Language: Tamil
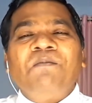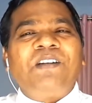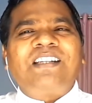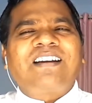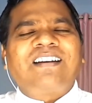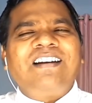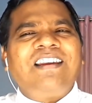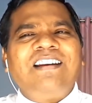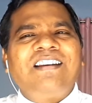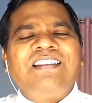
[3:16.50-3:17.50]

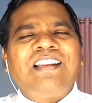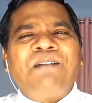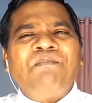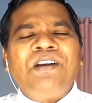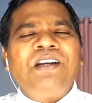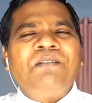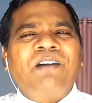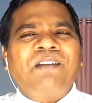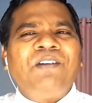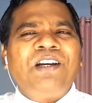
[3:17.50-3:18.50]
விஷக்கடியிலிருந்து நாம் மீண்டு
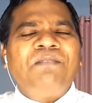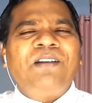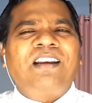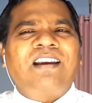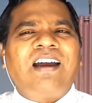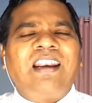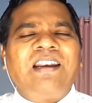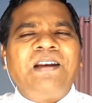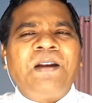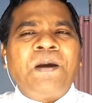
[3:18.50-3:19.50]
வர வேண்டும் என்றால்
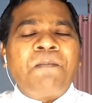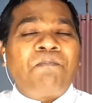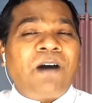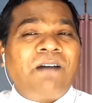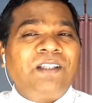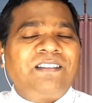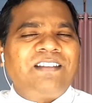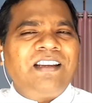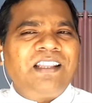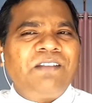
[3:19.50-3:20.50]

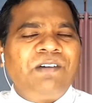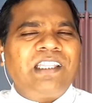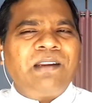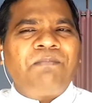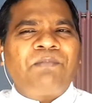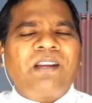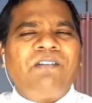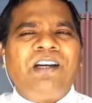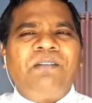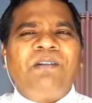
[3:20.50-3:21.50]
பாவத்திலிருந்து விடுதலை பெற
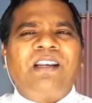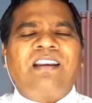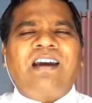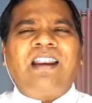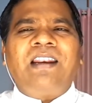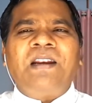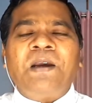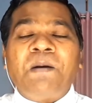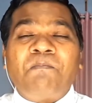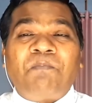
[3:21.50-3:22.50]
வேண்டும் என்றால்
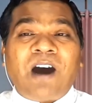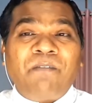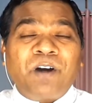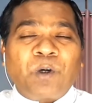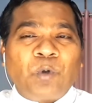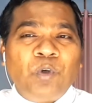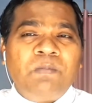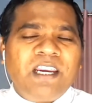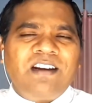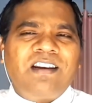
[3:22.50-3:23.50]
பாவ
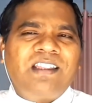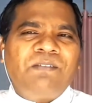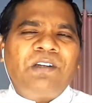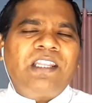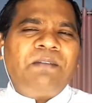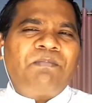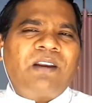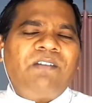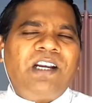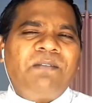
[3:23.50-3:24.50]
கொடுமைகளிலிருந்து விடுதலை
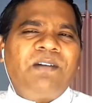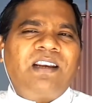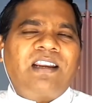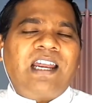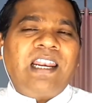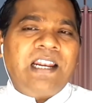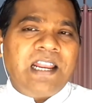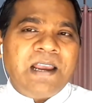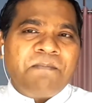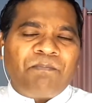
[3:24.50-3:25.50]
பெற வேண்டும் என்றால்
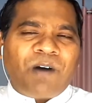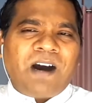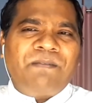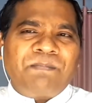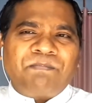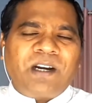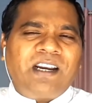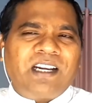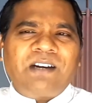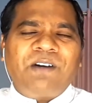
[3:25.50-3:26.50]
பாவ
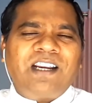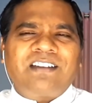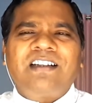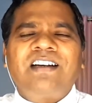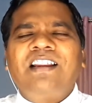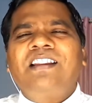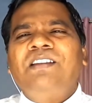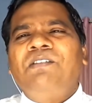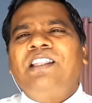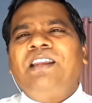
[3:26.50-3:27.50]
பழக்க
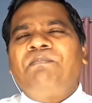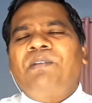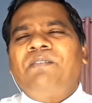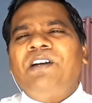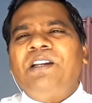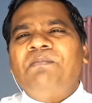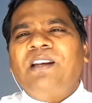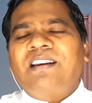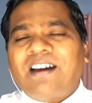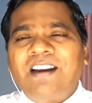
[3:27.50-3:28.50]
வழக்கங்களிலிருந்து விடுதலை பெற வேண்டும்
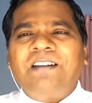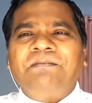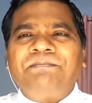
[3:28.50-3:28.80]
என்றால்